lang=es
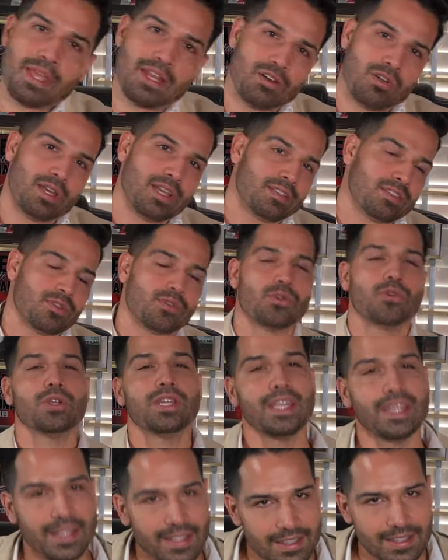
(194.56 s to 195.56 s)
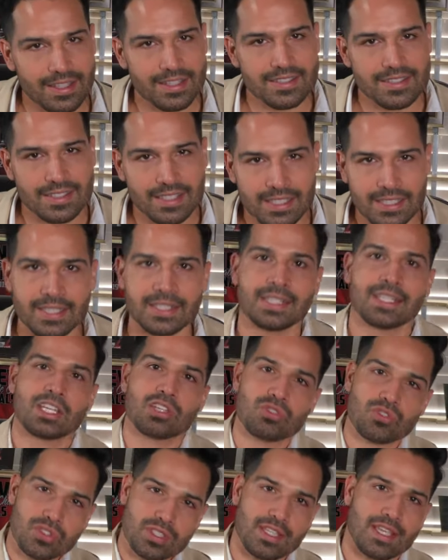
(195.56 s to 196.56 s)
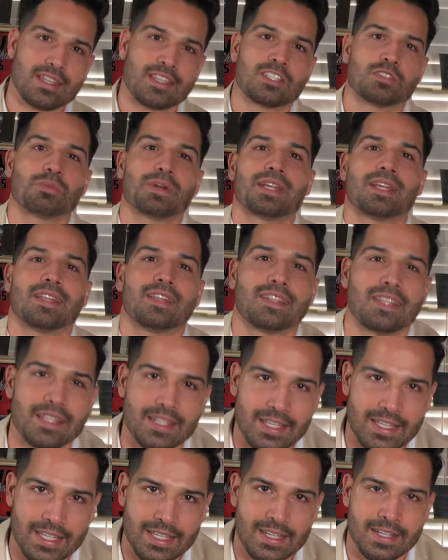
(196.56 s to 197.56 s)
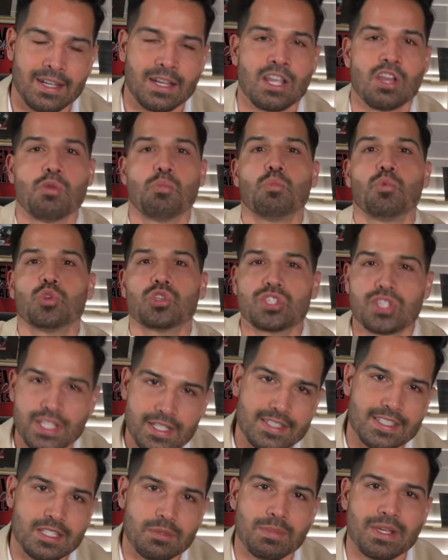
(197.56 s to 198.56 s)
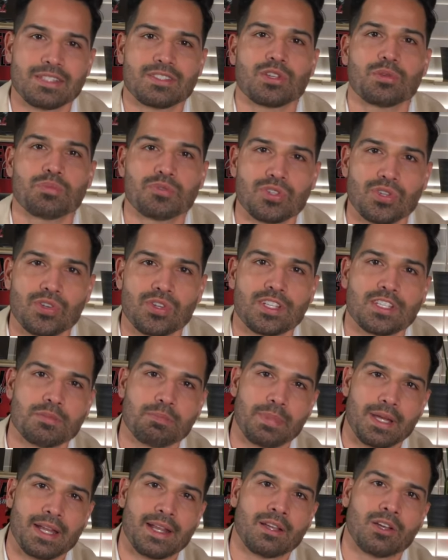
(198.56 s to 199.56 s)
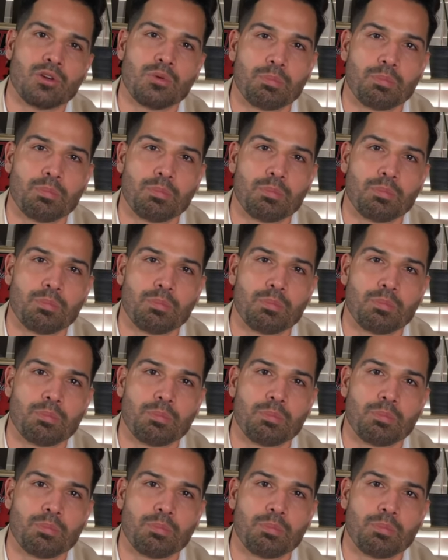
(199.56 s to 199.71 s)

pero eso no quiere decir que ustedes van a tener muchísimas opciones para